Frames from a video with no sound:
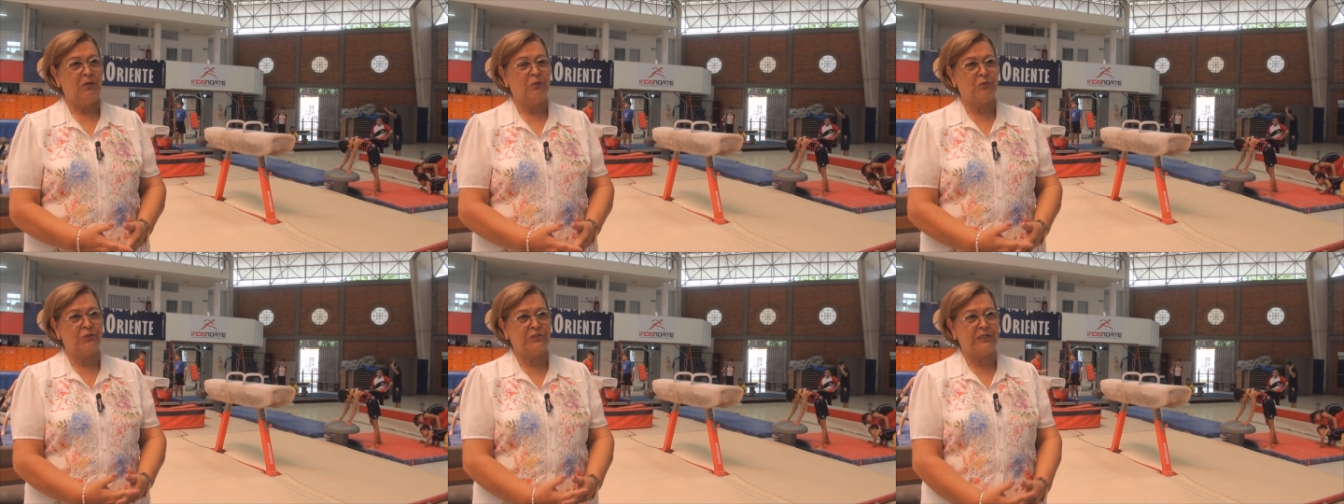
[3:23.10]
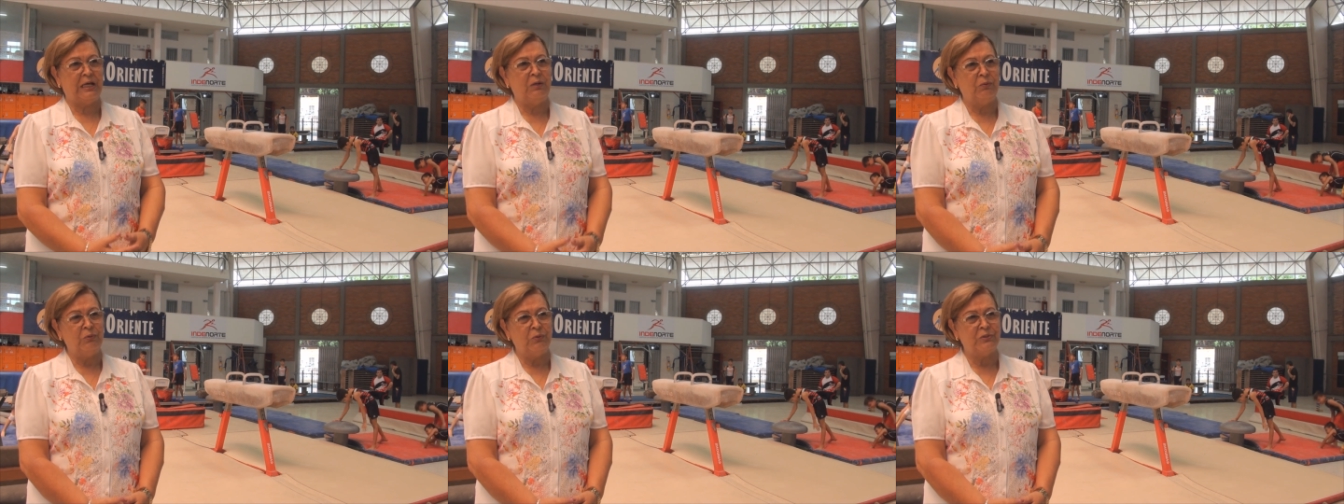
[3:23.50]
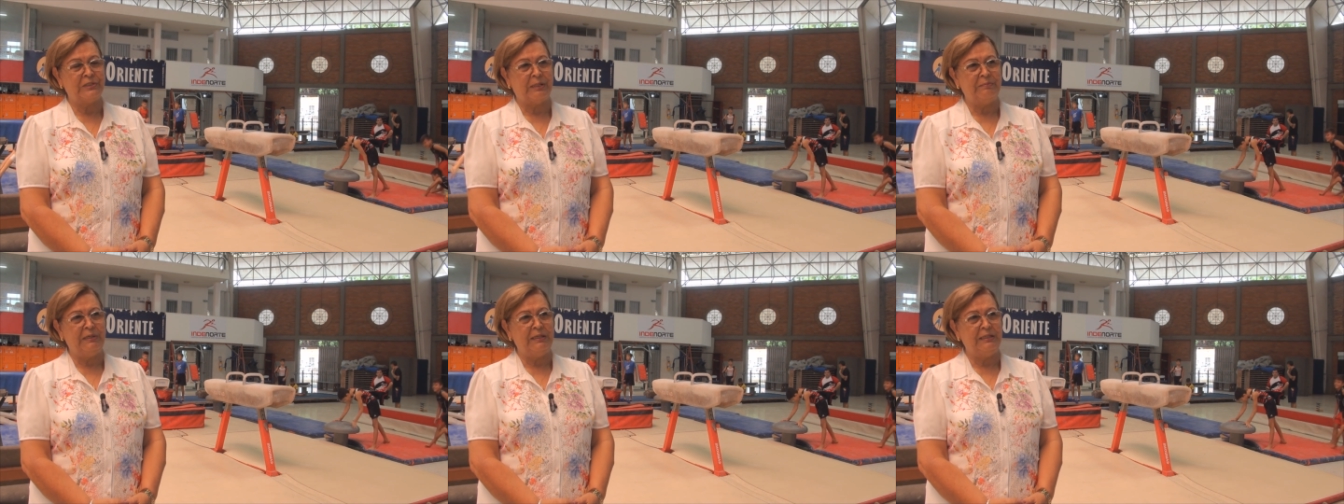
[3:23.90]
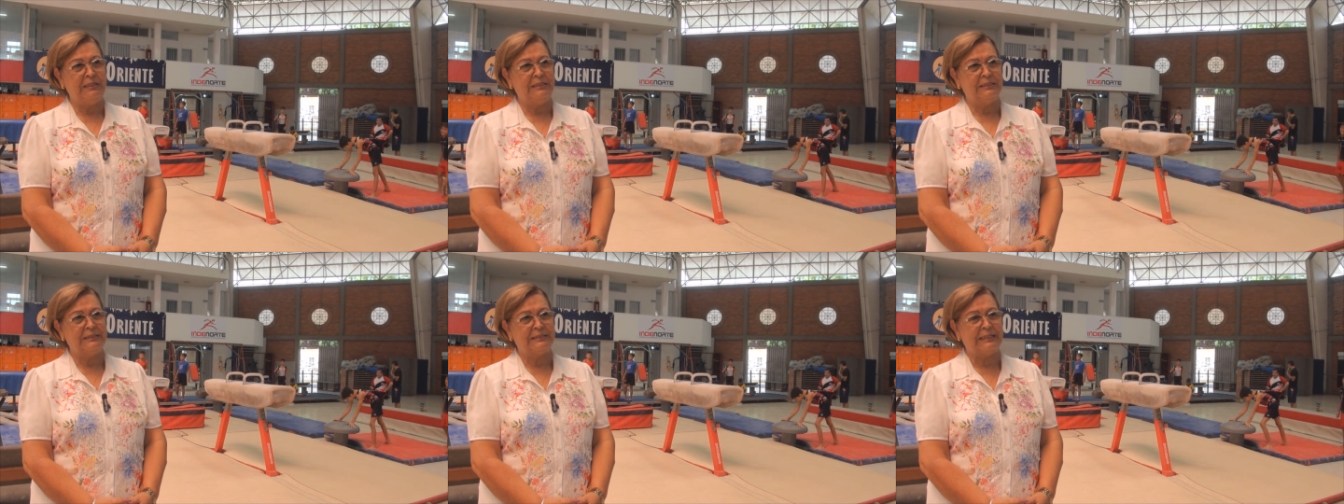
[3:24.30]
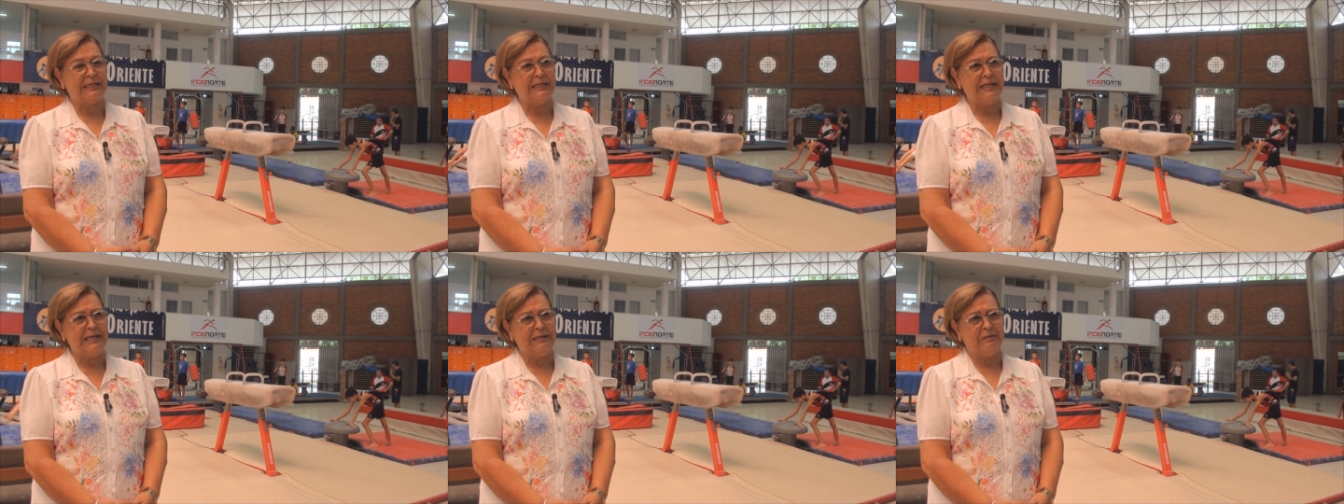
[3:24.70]
los alumnos también
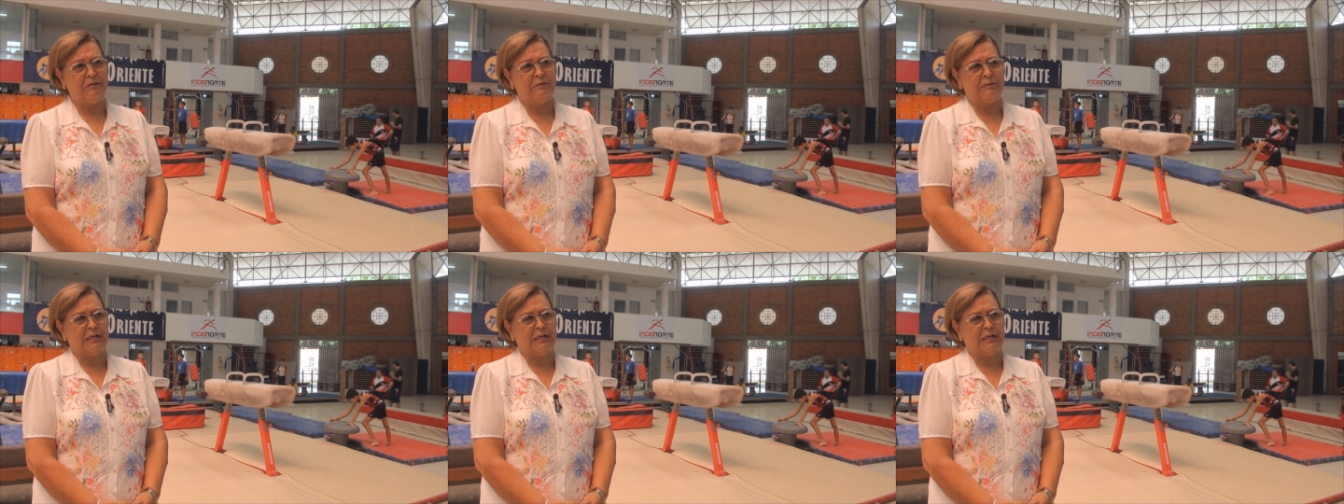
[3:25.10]
salieran.